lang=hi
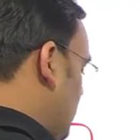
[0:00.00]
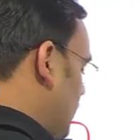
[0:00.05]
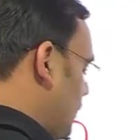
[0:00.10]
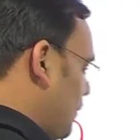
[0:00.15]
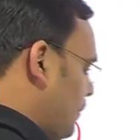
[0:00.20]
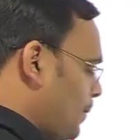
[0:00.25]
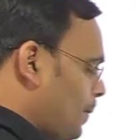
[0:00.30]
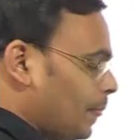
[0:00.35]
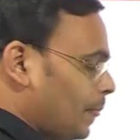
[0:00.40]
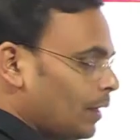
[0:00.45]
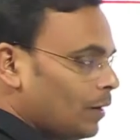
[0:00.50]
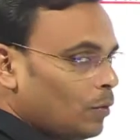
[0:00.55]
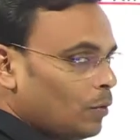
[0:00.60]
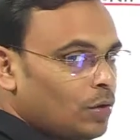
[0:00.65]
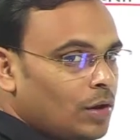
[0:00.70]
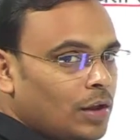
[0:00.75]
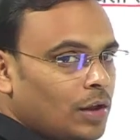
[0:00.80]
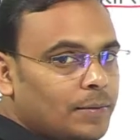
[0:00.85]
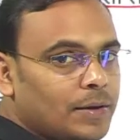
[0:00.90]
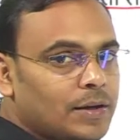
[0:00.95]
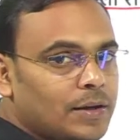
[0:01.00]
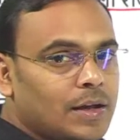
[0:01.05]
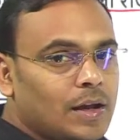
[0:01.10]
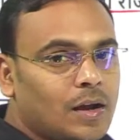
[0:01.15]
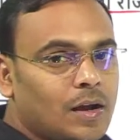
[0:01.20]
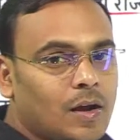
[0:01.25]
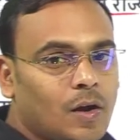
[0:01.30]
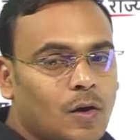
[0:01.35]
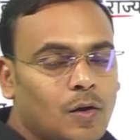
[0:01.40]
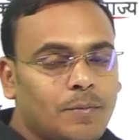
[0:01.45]
हैं उन लेबर के
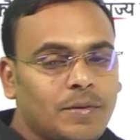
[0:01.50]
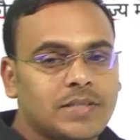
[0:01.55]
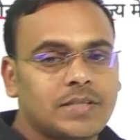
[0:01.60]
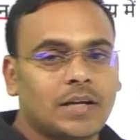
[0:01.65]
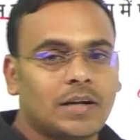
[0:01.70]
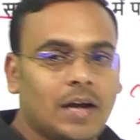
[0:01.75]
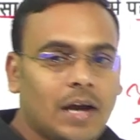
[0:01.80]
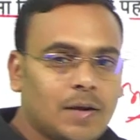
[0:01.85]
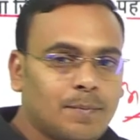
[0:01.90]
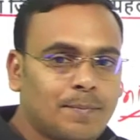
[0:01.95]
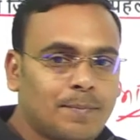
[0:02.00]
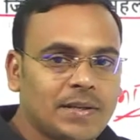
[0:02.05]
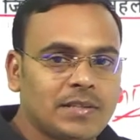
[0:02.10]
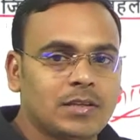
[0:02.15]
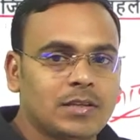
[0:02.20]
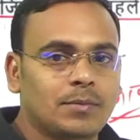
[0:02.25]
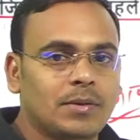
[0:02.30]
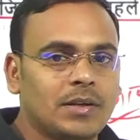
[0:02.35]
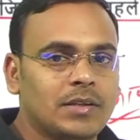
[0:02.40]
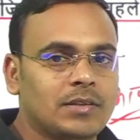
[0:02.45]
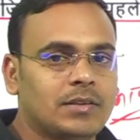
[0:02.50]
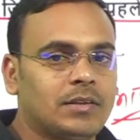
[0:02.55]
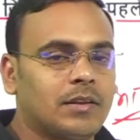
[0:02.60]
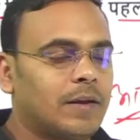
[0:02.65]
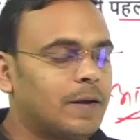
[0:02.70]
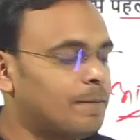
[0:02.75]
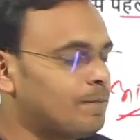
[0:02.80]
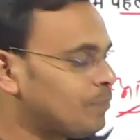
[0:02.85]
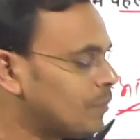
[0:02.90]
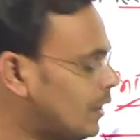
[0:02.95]
अकाउंट में सरकार पैसे भेजती
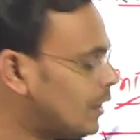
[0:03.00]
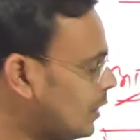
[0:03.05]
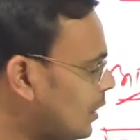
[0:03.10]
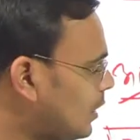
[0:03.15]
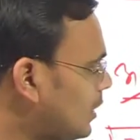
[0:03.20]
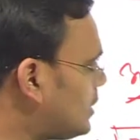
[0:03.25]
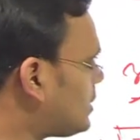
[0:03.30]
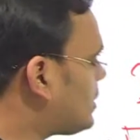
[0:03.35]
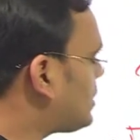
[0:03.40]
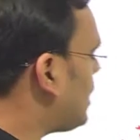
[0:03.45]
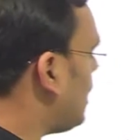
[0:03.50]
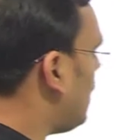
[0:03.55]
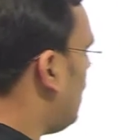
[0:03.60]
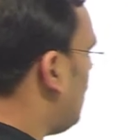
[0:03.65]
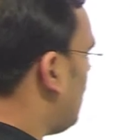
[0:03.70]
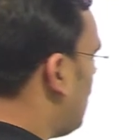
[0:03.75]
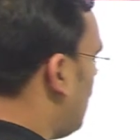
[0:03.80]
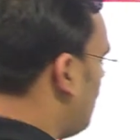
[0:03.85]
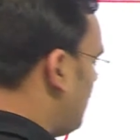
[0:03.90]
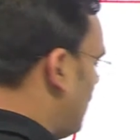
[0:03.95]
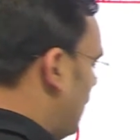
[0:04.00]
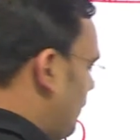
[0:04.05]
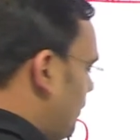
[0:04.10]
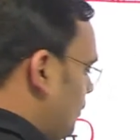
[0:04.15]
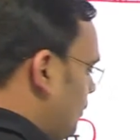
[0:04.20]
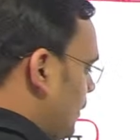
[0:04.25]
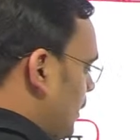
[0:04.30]
है इसके अलावा